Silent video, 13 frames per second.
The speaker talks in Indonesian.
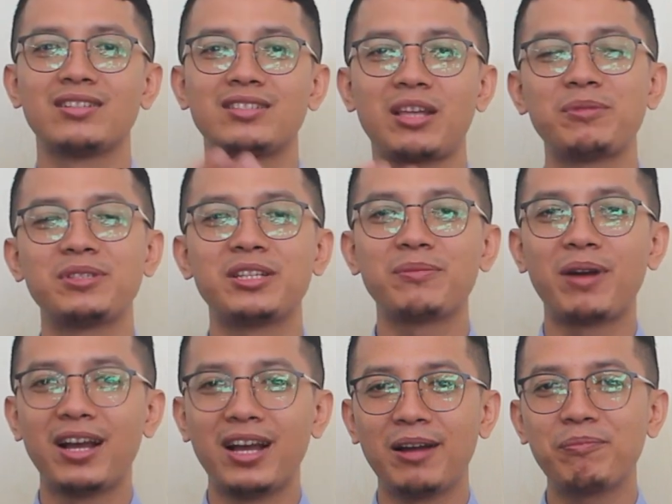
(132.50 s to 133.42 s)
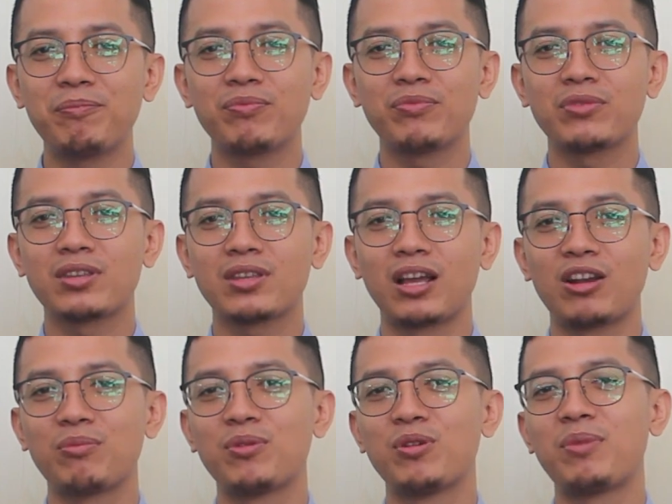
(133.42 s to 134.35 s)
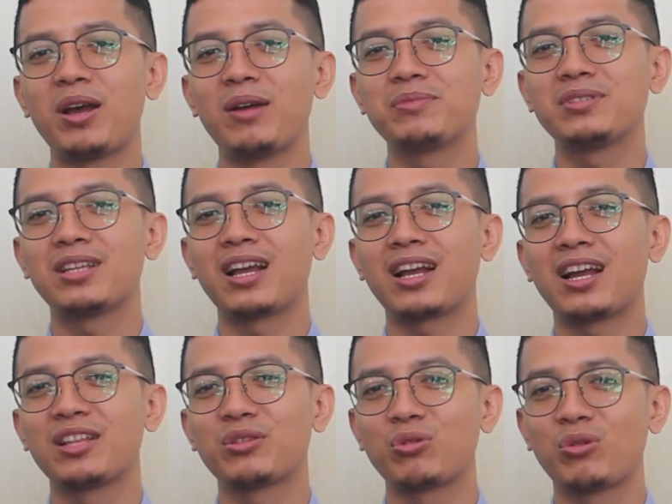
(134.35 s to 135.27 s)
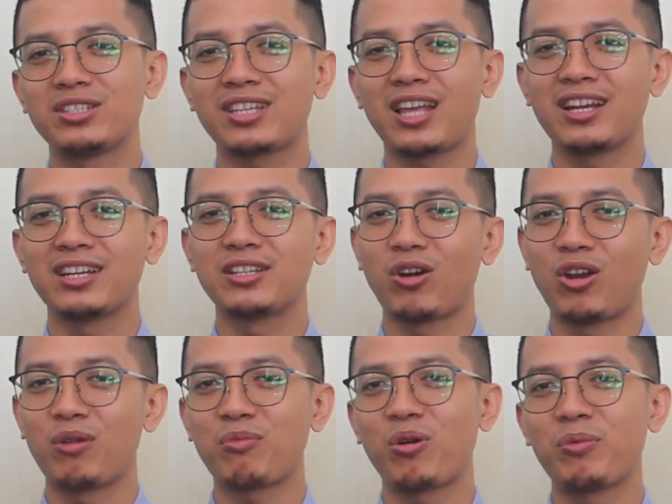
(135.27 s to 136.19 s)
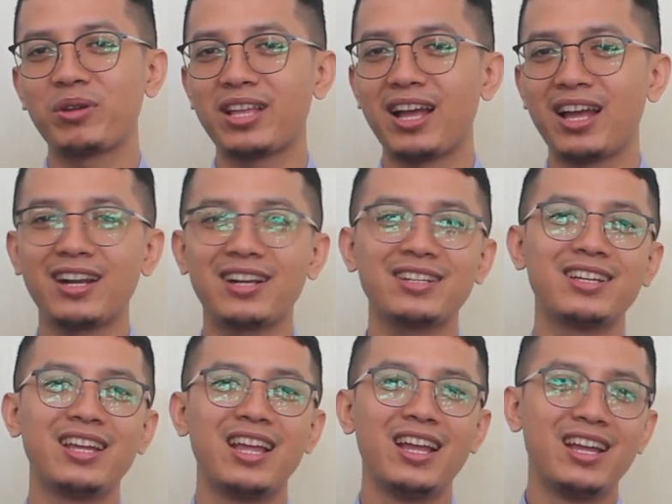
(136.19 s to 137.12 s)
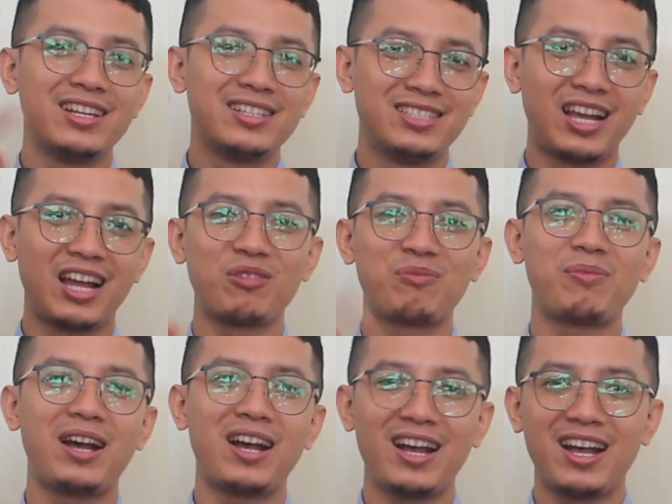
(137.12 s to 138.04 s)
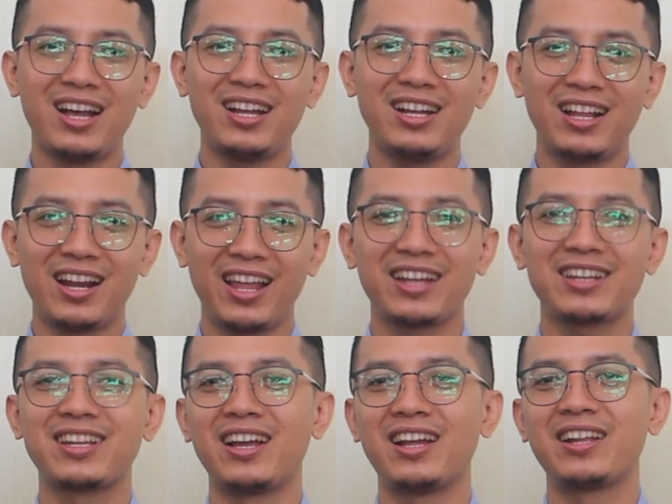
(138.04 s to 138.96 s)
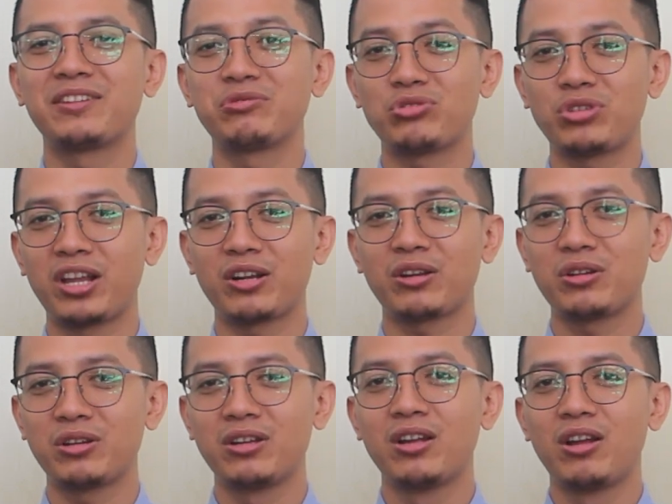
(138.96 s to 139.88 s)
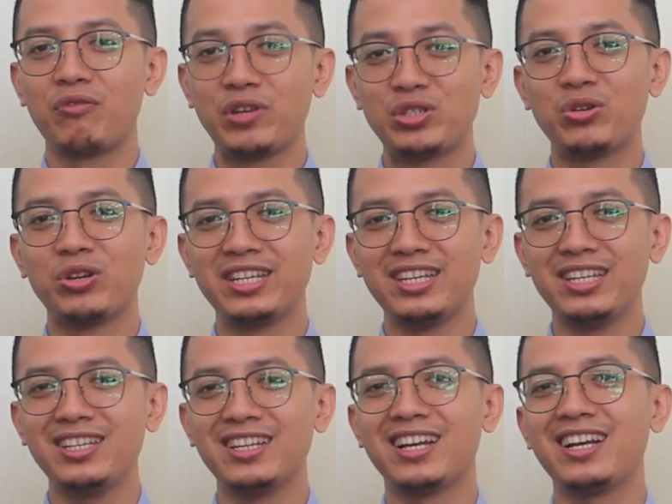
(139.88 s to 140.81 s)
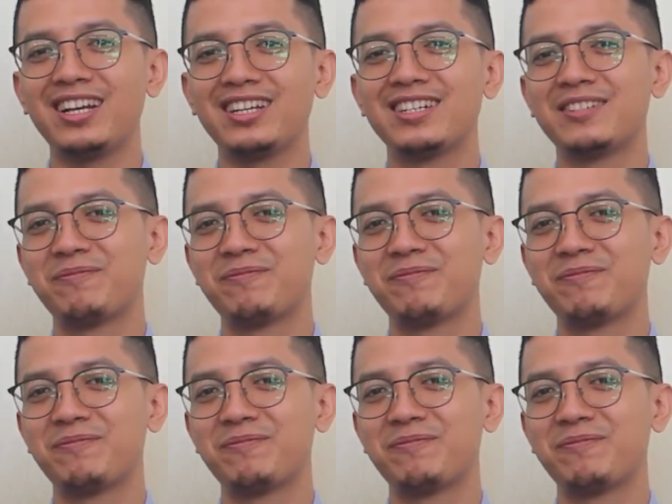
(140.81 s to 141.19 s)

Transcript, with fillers: Sampai sini Pak ya Kalau belum kan silahkan tuliskan di kolom komentar. Jangan lupa like dan share video ini ya.